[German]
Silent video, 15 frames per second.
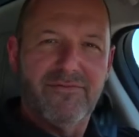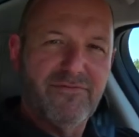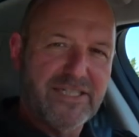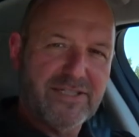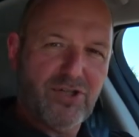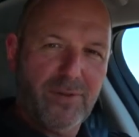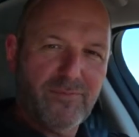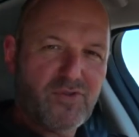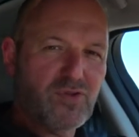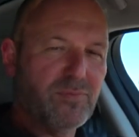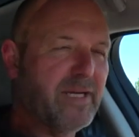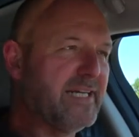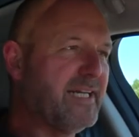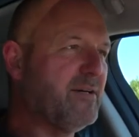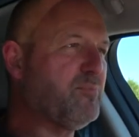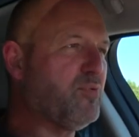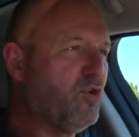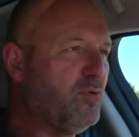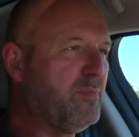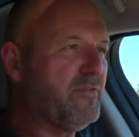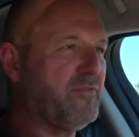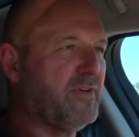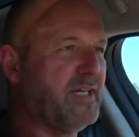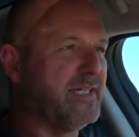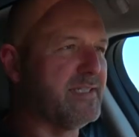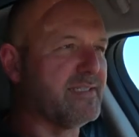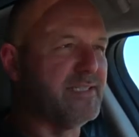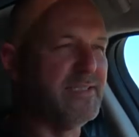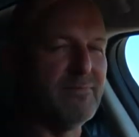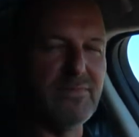Willkommen zu meiner
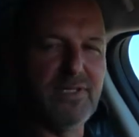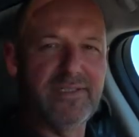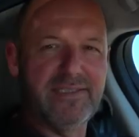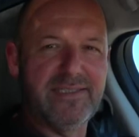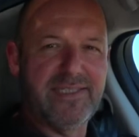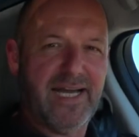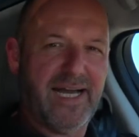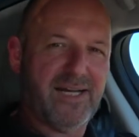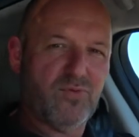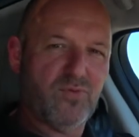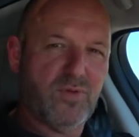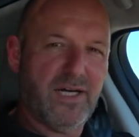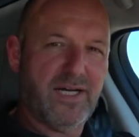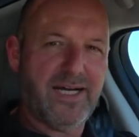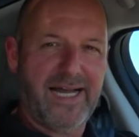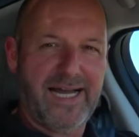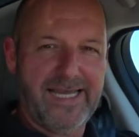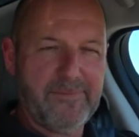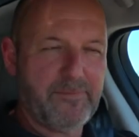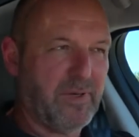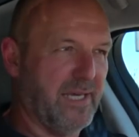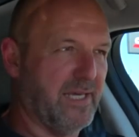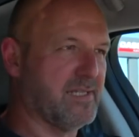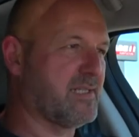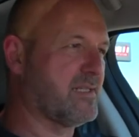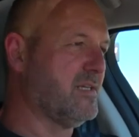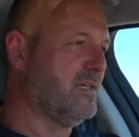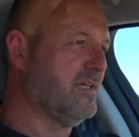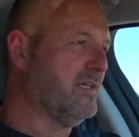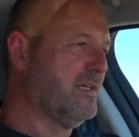Probefahrt im Jaguar iPace.